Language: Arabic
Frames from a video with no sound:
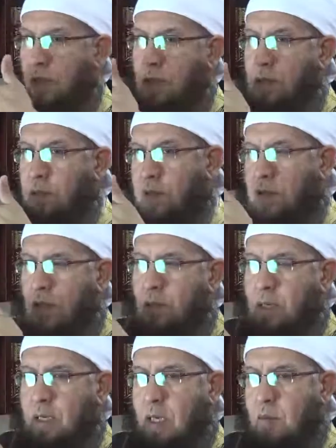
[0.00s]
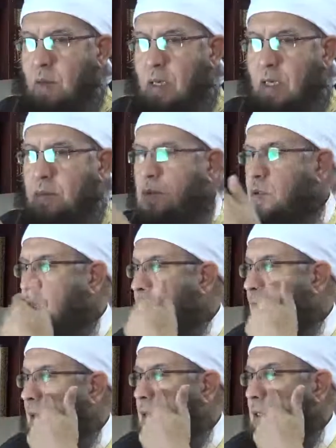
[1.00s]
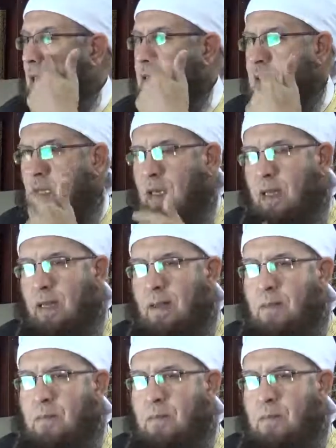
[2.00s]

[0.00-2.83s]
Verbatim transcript: النبي صلى الله عليه وسلم اللي كانوا على يمين شوفوا الخد الأيسر هذا